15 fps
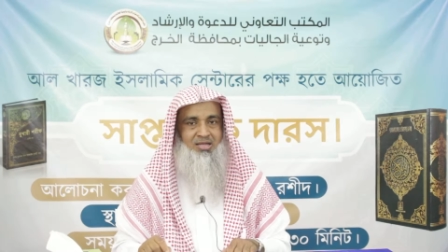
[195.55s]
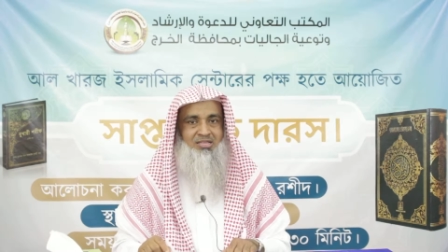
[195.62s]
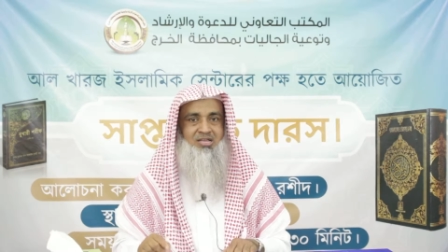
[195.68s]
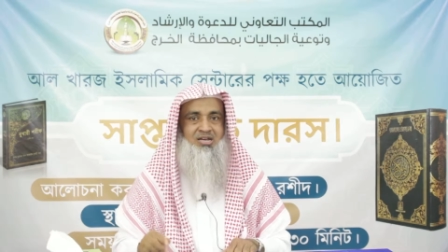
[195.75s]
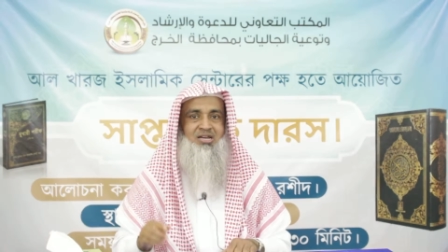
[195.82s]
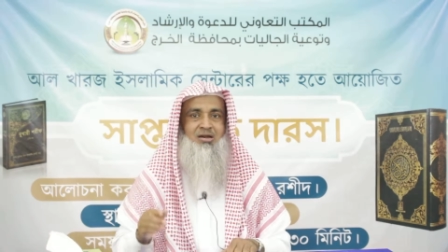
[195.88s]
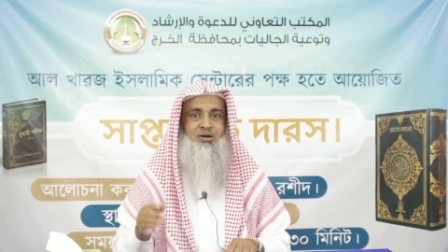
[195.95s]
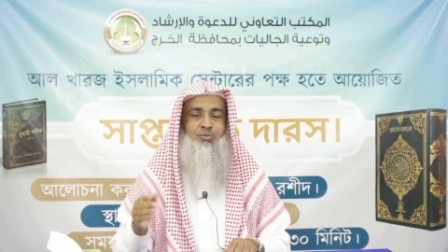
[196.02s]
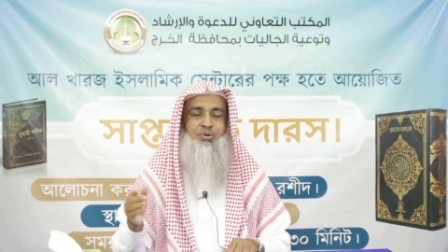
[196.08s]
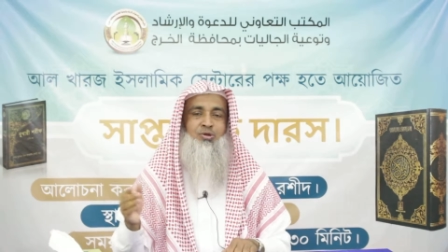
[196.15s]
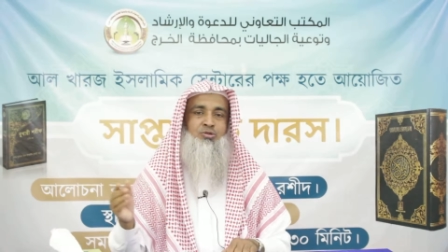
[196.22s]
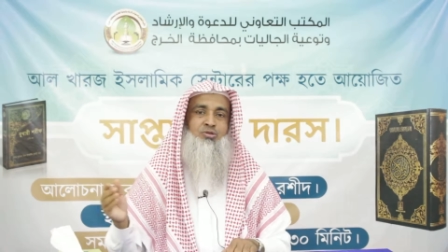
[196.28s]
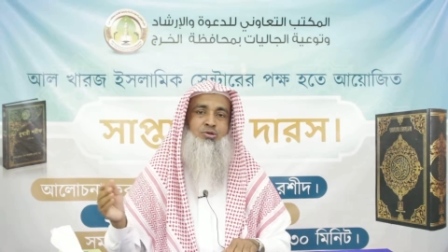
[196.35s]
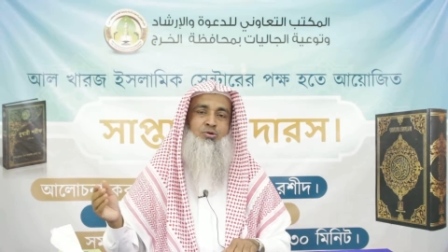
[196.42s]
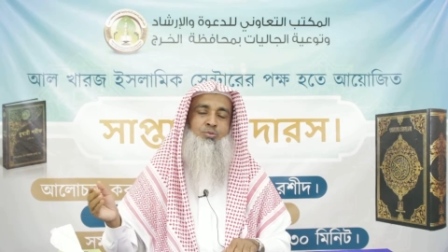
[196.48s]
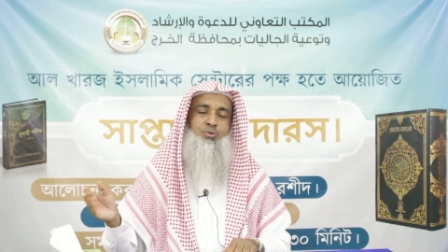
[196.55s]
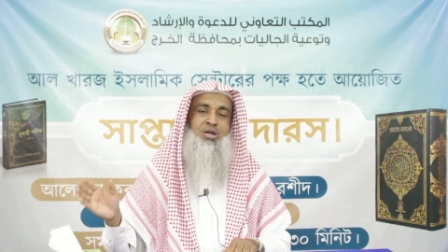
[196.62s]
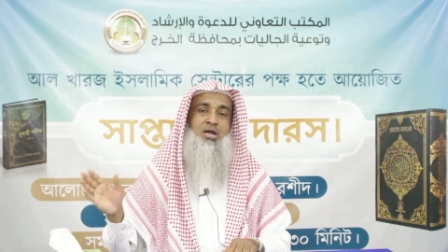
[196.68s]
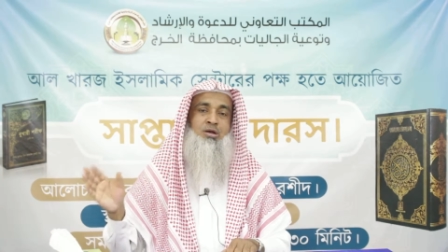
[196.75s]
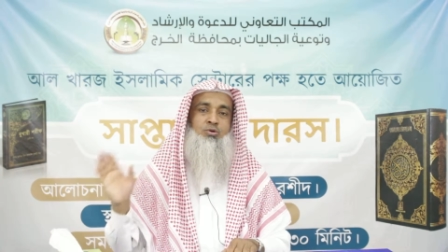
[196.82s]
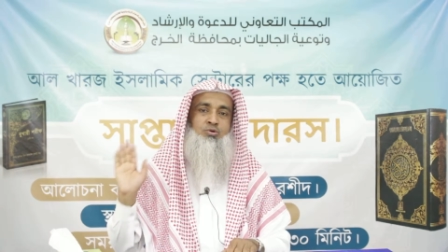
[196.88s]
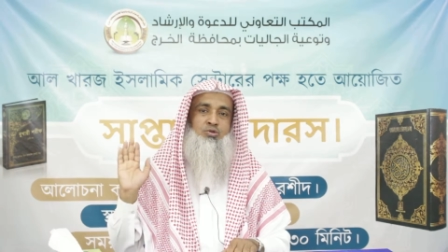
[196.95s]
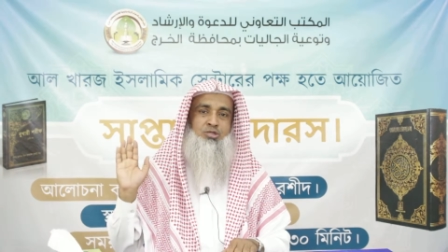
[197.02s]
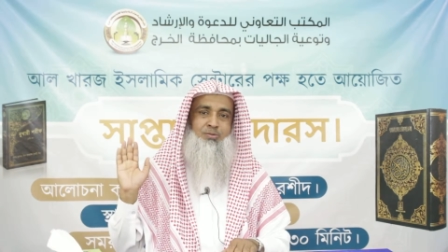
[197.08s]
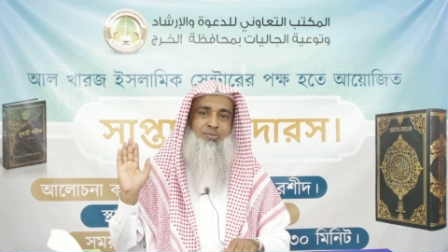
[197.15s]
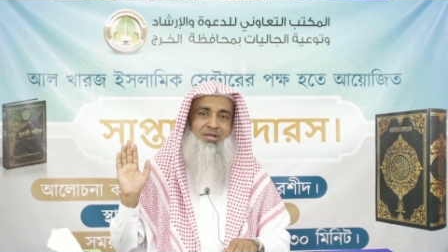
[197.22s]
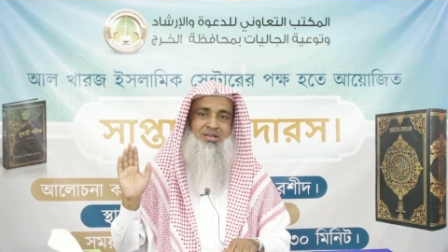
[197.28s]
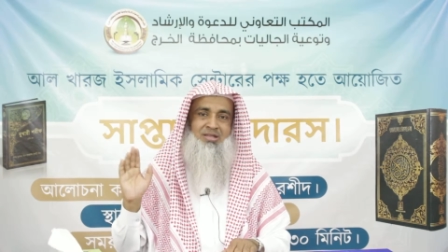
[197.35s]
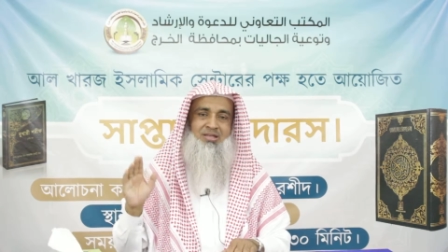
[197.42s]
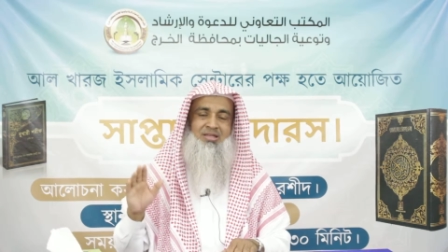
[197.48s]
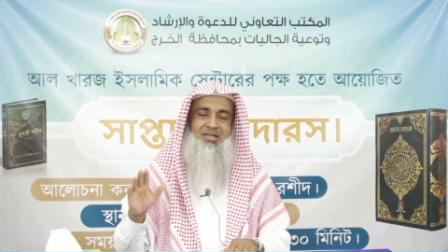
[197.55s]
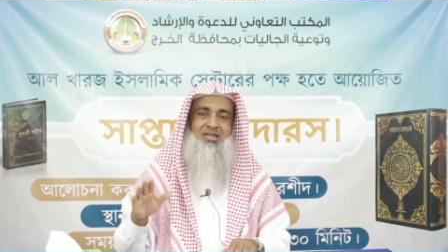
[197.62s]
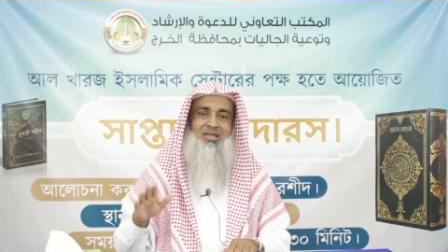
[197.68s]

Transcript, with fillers: তাহলে এটা নবীগত নবীর আনুগত্যের বাইরে